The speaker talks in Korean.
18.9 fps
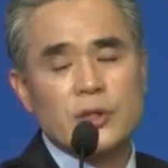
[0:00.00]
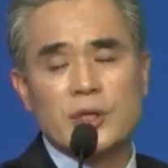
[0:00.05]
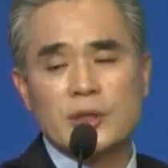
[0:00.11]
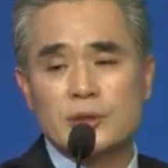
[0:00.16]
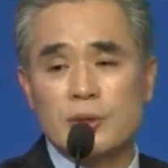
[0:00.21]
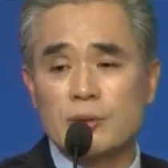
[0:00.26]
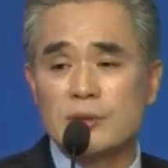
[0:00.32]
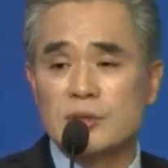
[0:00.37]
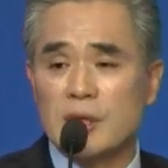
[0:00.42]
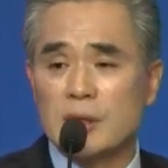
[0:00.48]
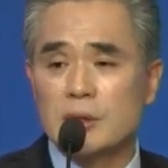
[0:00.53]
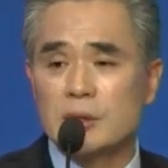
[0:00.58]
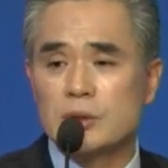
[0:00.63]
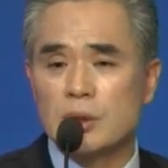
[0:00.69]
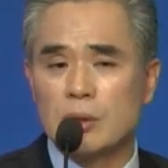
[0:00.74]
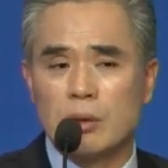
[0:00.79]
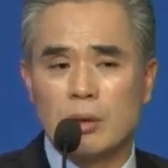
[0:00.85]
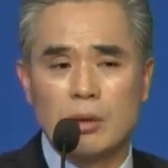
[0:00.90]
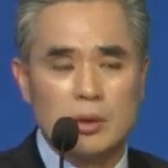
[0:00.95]

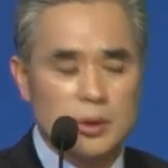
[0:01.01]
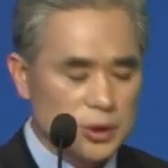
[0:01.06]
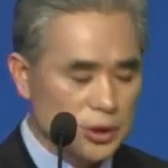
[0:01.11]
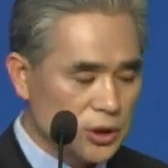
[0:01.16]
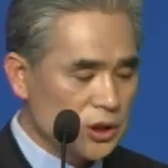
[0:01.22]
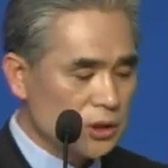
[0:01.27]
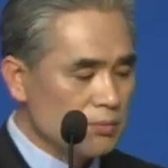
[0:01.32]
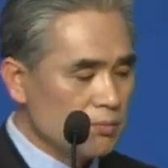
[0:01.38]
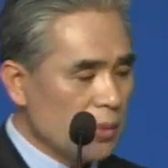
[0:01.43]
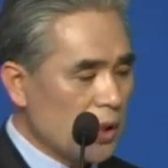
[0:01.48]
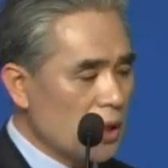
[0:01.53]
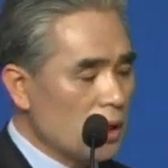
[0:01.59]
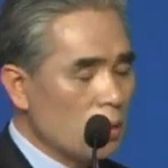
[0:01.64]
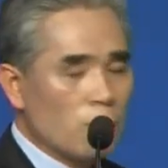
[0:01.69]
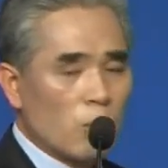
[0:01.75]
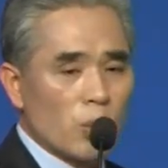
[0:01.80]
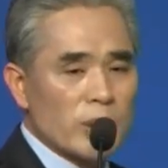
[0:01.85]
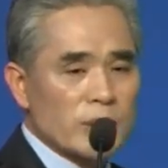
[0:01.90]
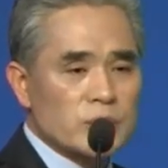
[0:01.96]
정상이죠. 신발이
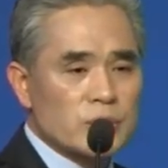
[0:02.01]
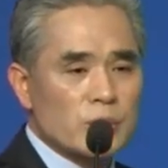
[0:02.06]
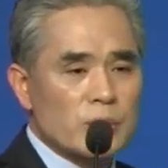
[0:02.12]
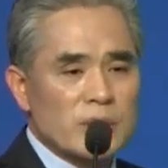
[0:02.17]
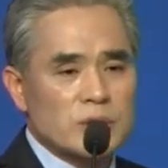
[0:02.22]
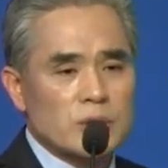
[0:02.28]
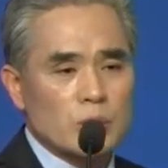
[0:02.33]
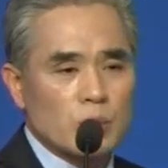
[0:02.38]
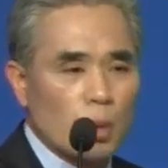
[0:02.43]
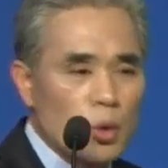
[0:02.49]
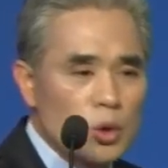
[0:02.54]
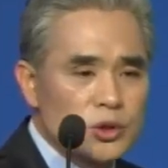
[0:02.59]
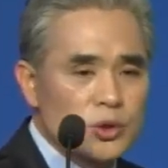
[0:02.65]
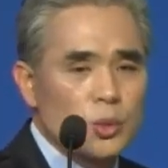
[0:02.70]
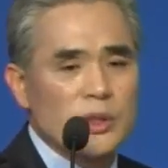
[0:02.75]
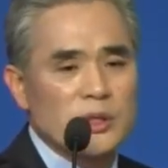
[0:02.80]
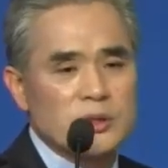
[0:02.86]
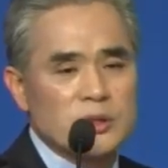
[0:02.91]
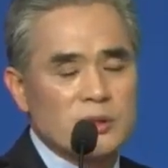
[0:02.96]
모래 속에서 돌
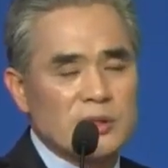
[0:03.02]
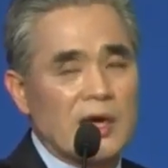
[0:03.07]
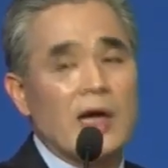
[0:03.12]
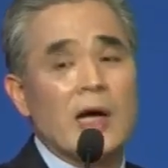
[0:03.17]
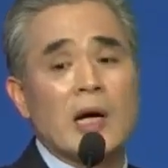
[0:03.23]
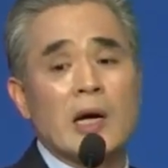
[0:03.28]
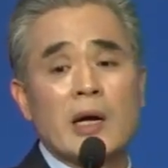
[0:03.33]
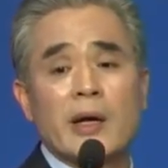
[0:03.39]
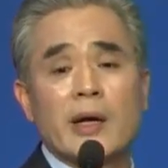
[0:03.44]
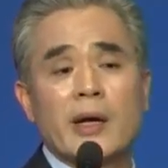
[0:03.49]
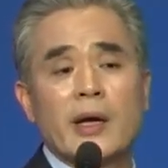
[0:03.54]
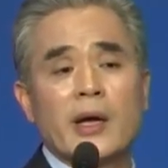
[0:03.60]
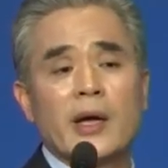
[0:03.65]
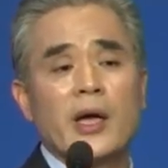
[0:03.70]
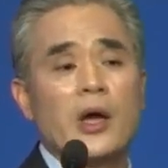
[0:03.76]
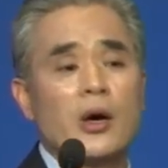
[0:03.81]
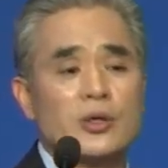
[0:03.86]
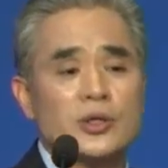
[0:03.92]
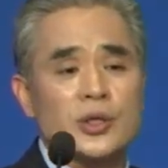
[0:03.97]
속에서 다
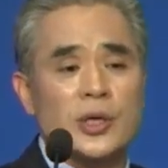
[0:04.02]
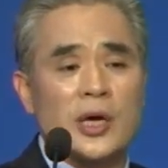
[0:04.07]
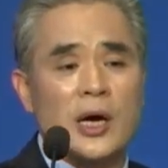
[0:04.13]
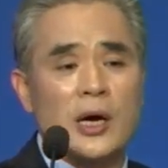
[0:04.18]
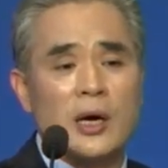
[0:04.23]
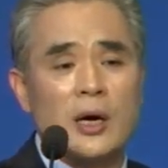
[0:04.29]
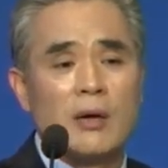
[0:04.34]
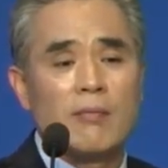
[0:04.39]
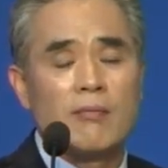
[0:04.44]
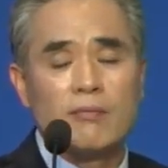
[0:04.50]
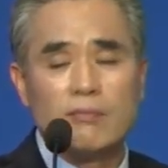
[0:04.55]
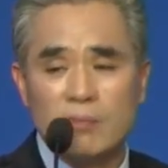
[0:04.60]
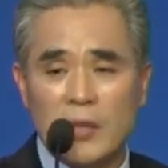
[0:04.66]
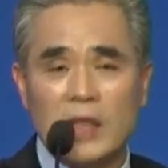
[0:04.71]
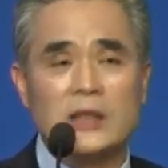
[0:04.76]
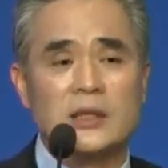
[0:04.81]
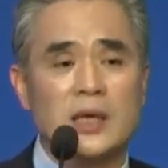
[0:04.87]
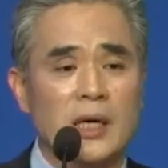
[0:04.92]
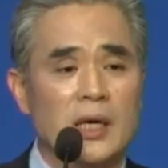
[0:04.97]
헤어져야
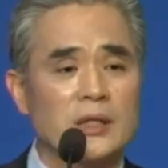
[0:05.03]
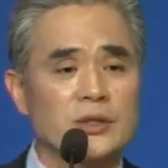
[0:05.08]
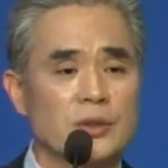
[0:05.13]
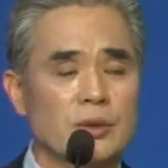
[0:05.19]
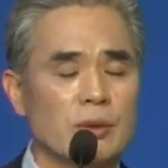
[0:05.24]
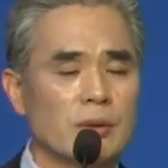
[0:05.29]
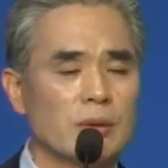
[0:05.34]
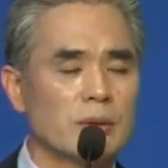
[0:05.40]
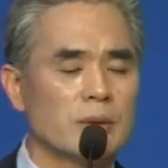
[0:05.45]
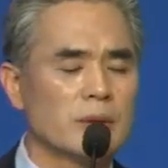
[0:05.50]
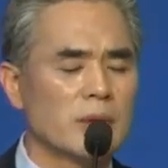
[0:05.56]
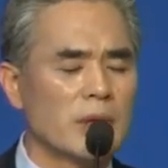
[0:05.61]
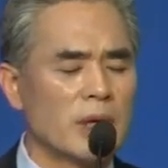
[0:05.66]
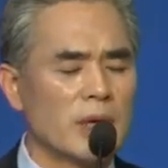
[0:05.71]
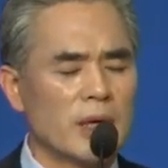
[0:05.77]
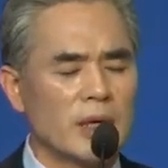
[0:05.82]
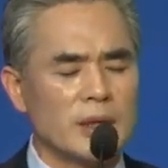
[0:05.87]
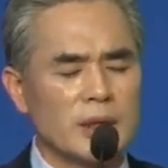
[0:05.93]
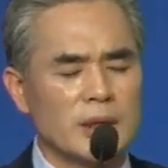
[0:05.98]
마땅하죠. 근데
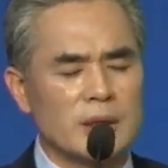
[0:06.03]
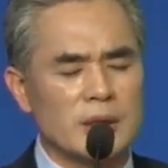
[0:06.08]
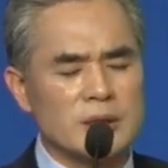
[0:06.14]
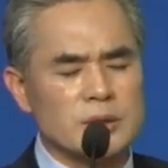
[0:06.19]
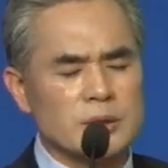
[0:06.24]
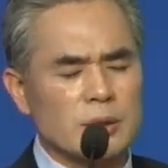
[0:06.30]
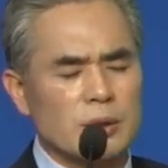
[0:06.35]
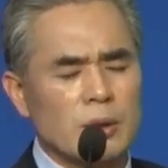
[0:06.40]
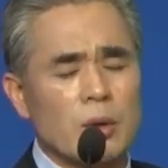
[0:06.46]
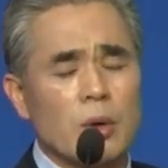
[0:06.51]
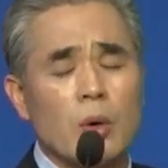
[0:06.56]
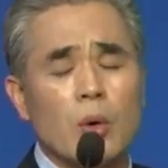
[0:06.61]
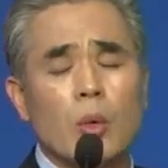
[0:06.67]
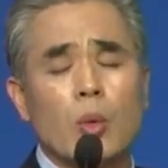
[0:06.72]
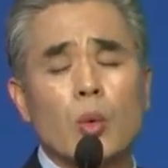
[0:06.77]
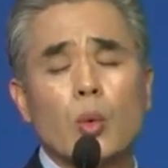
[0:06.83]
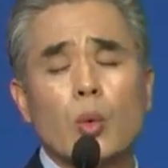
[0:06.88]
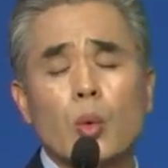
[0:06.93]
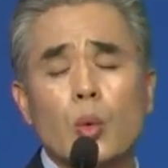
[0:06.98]
하나님께서
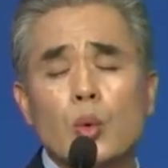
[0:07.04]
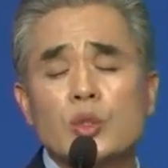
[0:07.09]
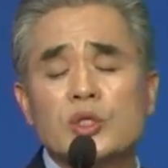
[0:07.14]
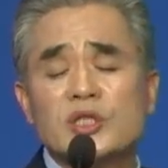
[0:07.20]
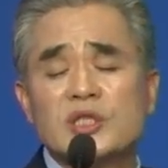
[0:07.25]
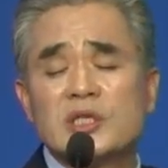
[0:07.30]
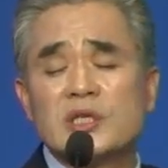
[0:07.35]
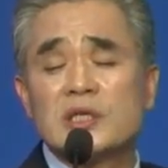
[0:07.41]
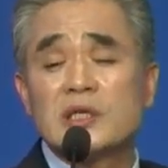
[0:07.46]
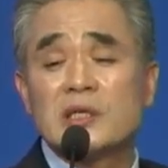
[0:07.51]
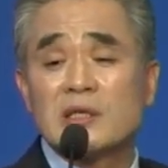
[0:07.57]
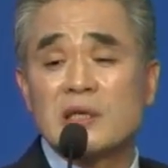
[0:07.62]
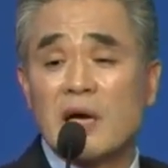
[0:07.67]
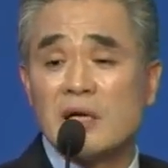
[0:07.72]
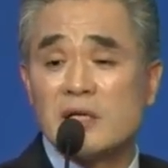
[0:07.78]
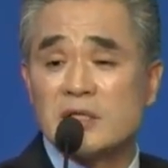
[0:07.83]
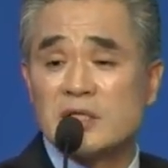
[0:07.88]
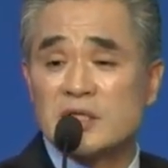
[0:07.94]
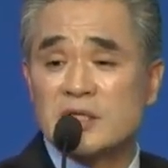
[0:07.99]
옷이
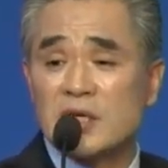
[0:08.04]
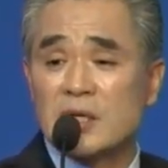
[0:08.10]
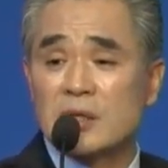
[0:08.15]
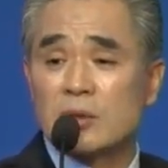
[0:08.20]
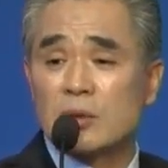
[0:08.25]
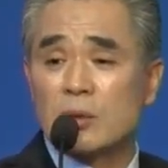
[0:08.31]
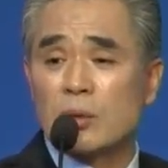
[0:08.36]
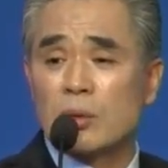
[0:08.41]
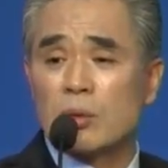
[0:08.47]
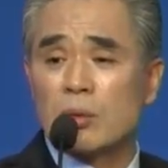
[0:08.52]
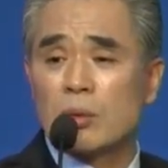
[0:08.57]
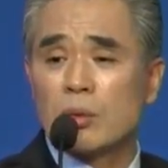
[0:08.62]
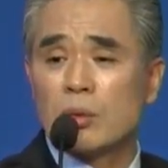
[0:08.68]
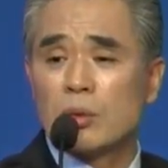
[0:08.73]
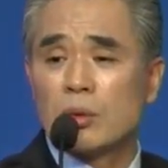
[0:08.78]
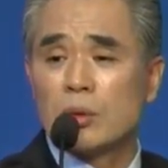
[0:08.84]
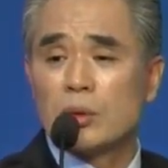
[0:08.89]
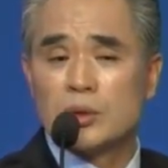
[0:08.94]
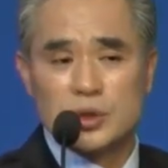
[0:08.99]
닳지 않도록
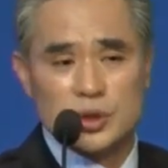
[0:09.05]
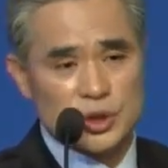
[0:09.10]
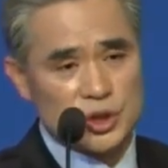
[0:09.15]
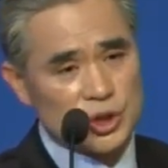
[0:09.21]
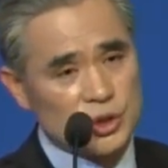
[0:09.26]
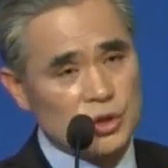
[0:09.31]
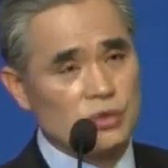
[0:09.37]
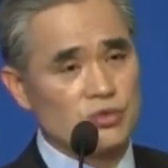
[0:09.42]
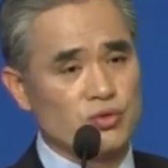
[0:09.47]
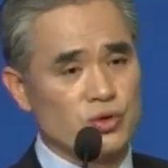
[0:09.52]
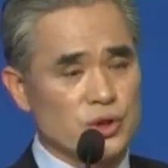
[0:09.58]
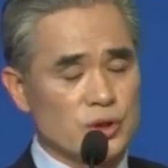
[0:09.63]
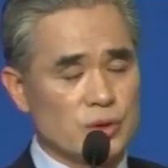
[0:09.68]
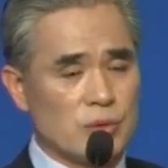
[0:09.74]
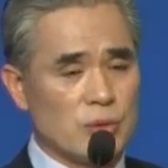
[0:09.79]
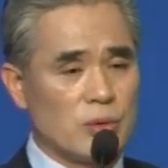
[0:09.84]
지켜주시고